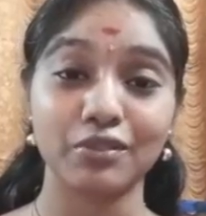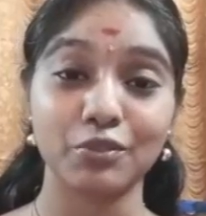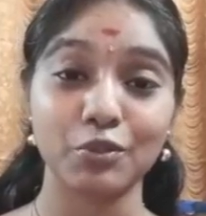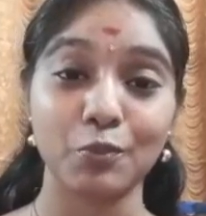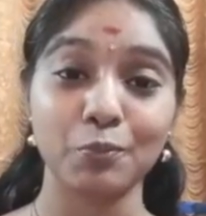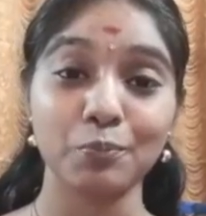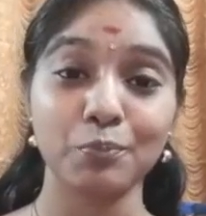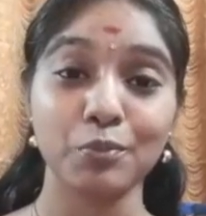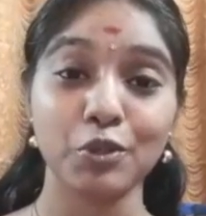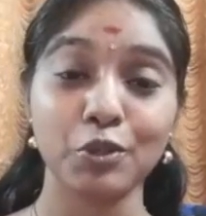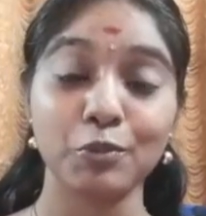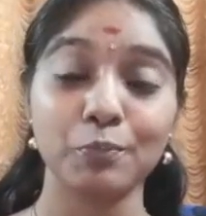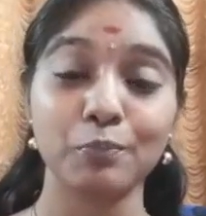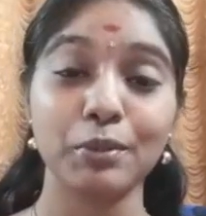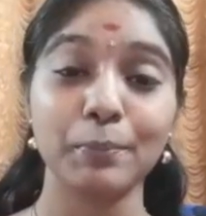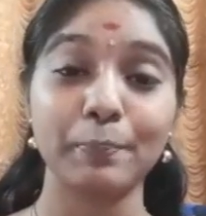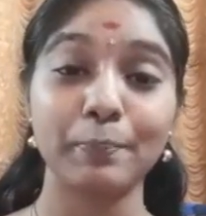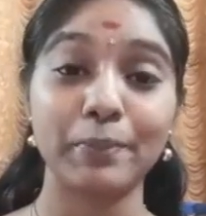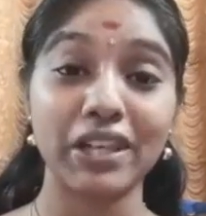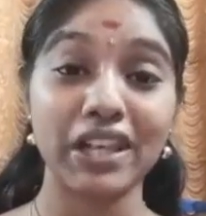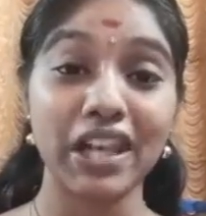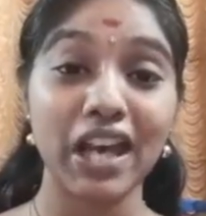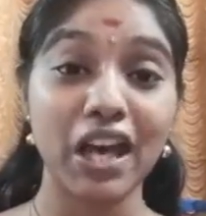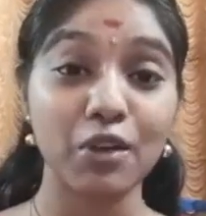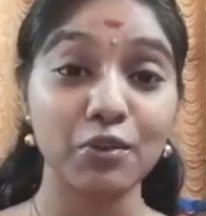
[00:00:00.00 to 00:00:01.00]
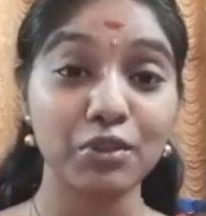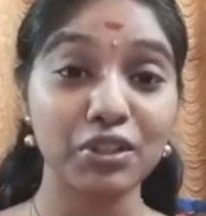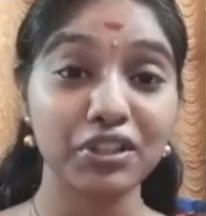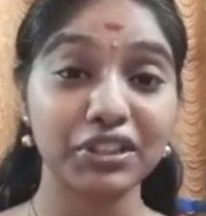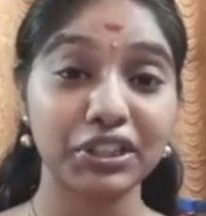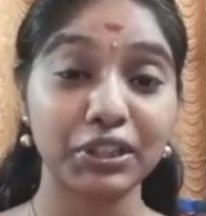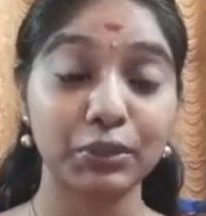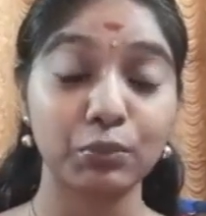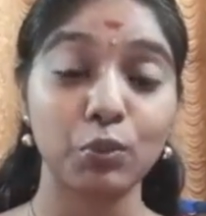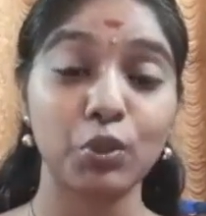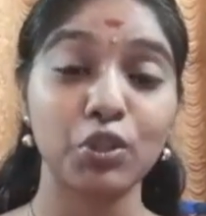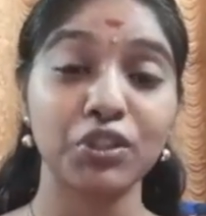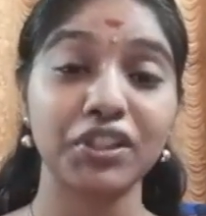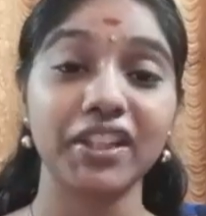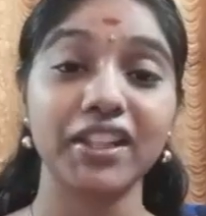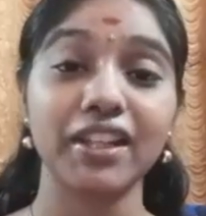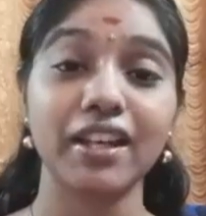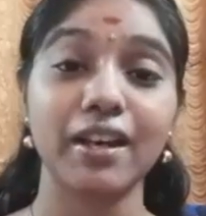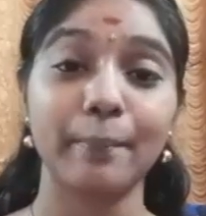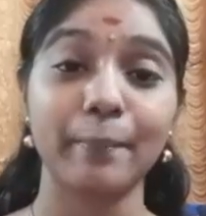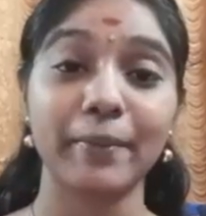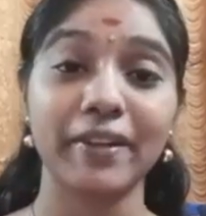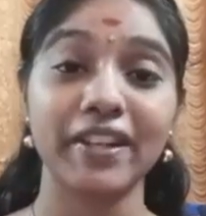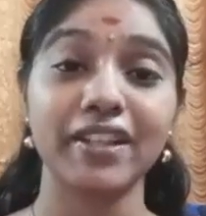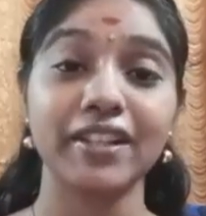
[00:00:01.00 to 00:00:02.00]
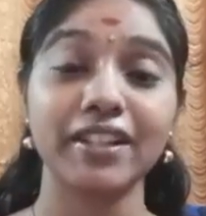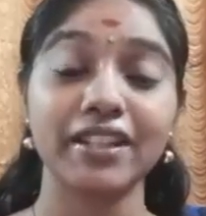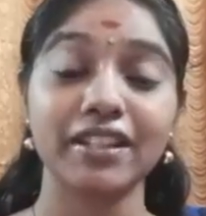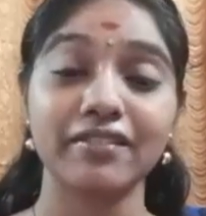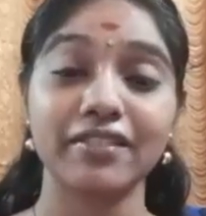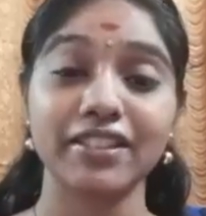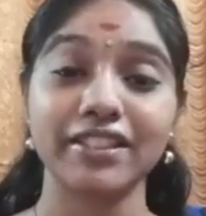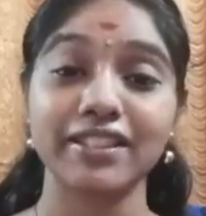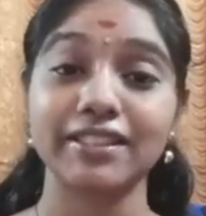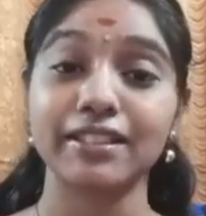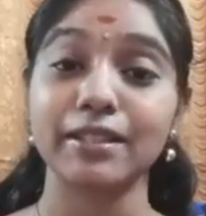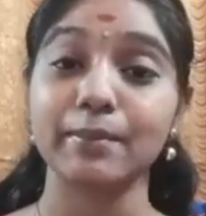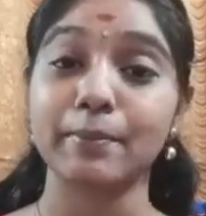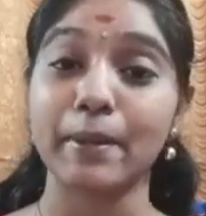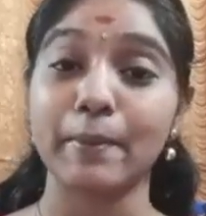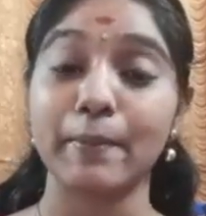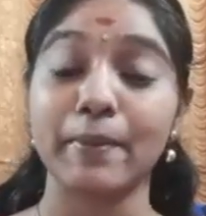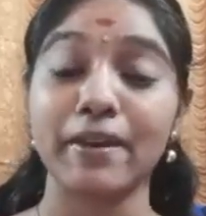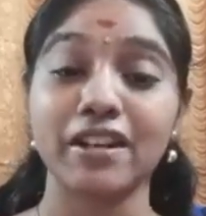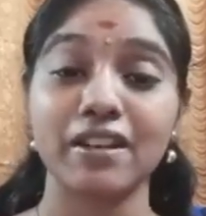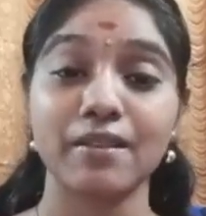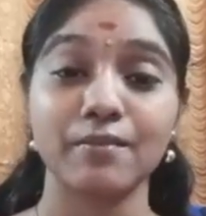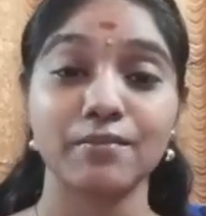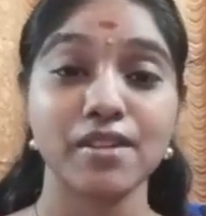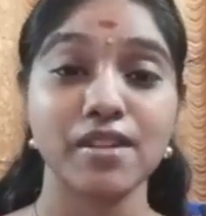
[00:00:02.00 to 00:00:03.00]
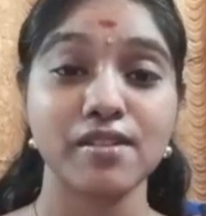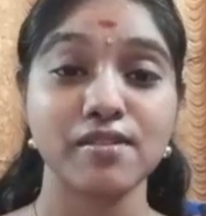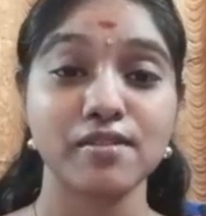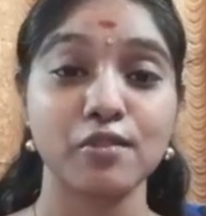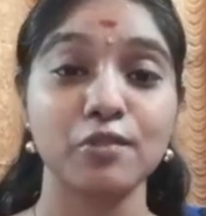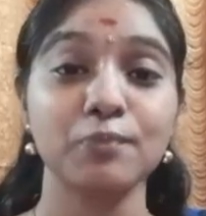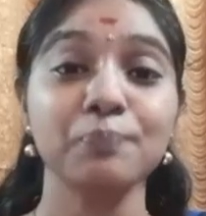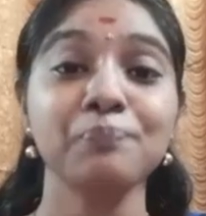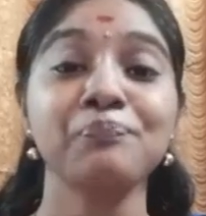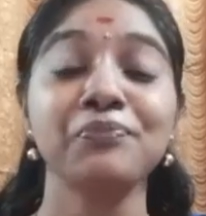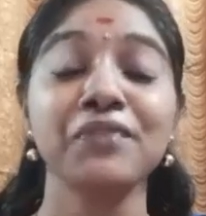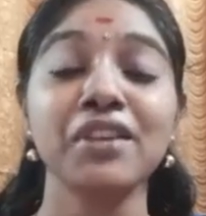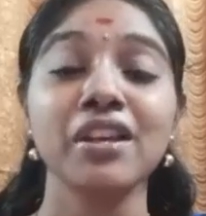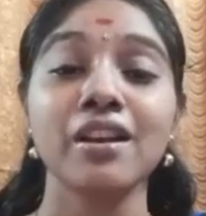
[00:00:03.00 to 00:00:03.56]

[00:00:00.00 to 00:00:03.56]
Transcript: ரொம்ப ரொம்ப பிலவுட் டிவோட்டி அப்படிங்கிற விதத்துல பாப்பா ராம்தாஸ்க்கும்